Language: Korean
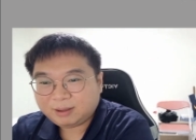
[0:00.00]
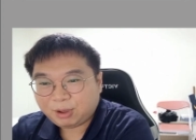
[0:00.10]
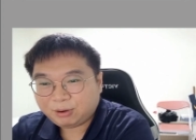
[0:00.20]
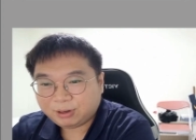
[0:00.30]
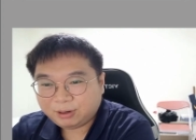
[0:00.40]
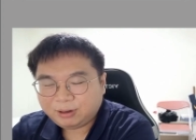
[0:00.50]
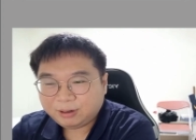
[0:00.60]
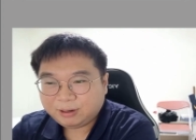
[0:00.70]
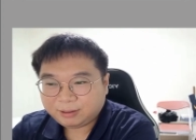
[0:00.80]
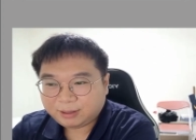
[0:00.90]
그렇게
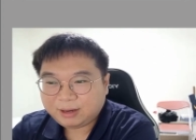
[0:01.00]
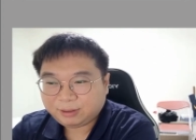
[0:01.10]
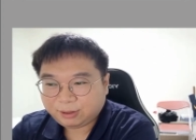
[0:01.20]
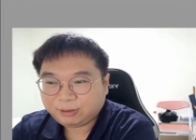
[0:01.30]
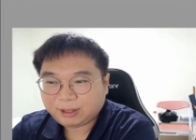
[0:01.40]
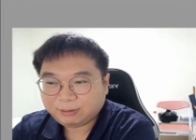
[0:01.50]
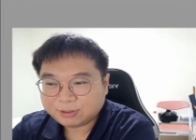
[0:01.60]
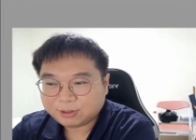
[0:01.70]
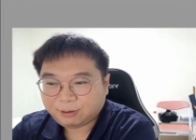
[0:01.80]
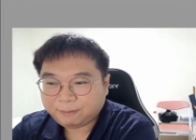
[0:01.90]
명을 내리게
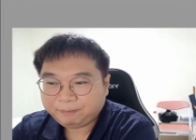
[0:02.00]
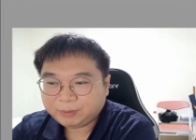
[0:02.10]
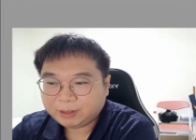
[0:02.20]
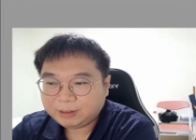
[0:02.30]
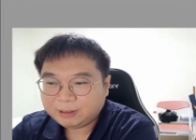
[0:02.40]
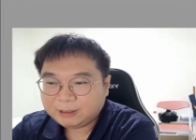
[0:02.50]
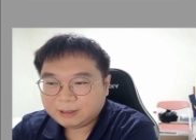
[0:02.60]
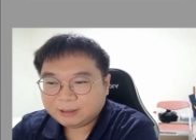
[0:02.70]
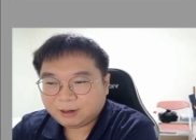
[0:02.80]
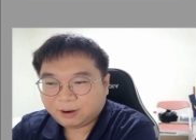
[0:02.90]
되었다는 거죠.
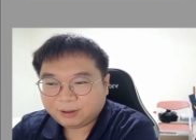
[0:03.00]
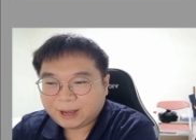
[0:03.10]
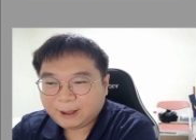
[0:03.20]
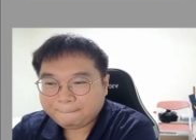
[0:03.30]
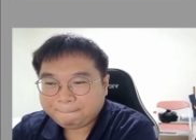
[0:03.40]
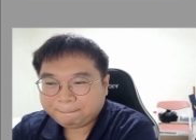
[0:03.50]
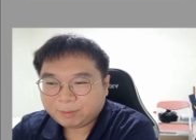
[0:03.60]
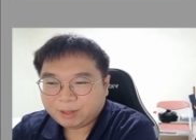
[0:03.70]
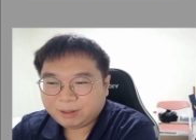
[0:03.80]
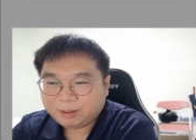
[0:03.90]
그러나
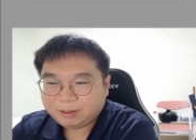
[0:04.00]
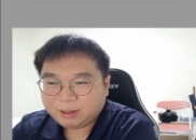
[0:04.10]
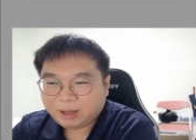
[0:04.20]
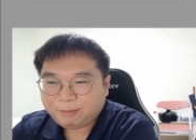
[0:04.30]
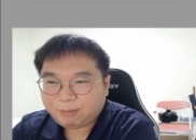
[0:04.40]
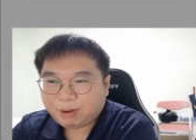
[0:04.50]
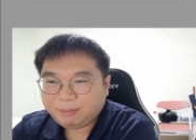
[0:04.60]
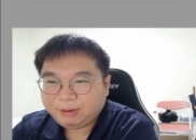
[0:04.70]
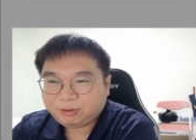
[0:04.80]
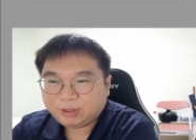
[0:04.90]
한번
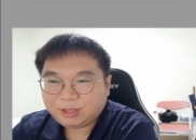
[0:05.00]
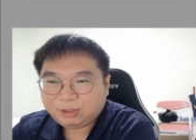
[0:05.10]
마음이